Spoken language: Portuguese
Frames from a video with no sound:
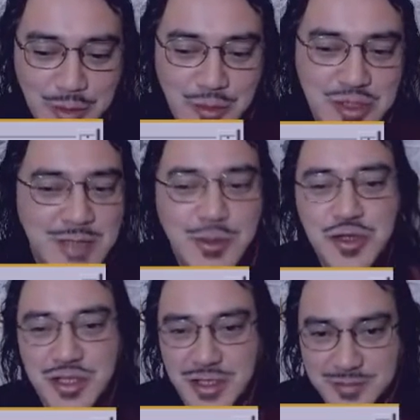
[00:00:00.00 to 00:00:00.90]
homem não tinha
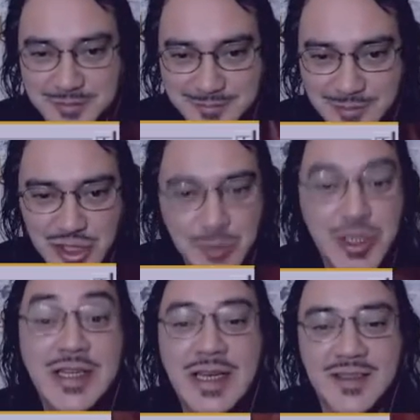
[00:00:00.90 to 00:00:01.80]
muito dinheiro, não tinha
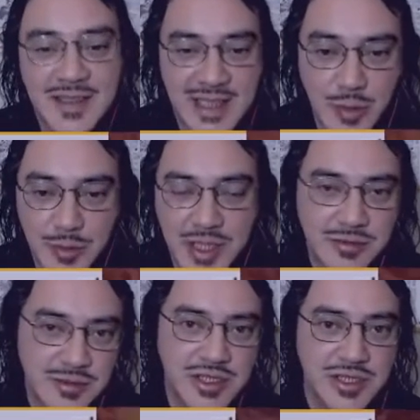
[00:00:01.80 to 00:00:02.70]
muito interesse naquele
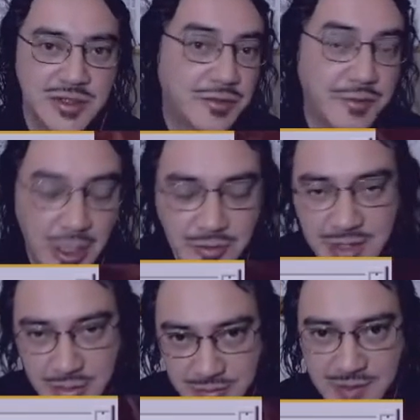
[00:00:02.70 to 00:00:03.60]
momento de, do final do
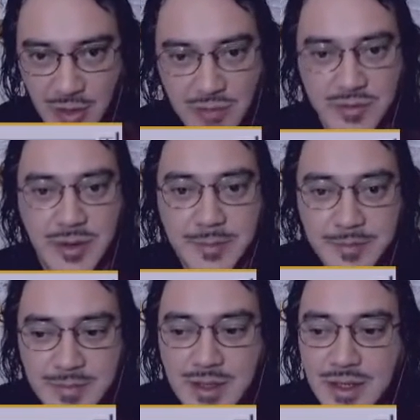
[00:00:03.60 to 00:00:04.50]
século XIX.
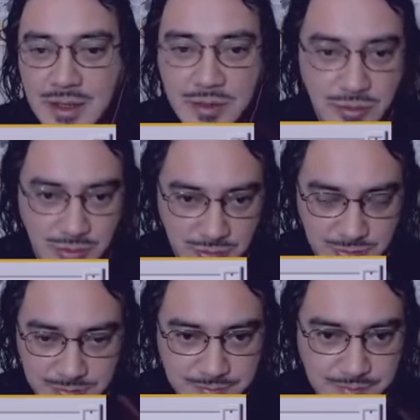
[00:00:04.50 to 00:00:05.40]

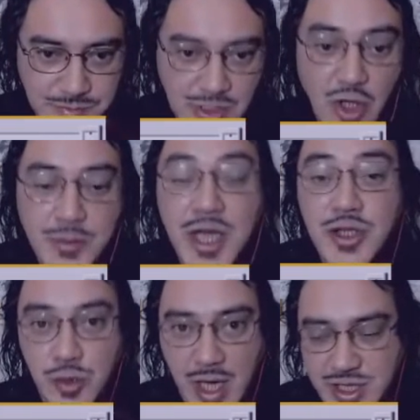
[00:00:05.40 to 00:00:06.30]
O
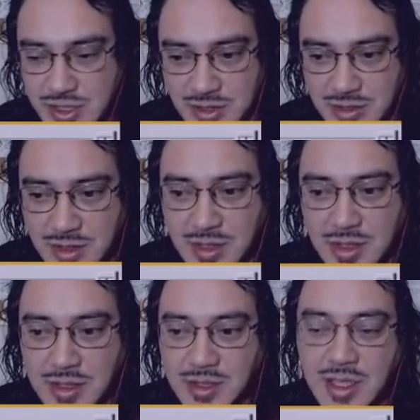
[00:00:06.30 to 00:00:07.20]
Ninomiya Chuhachi.
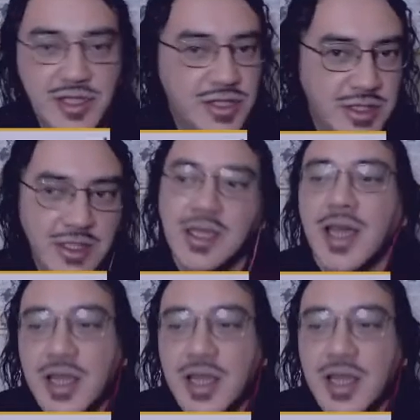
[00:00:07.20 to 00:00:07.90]
E ele tinha que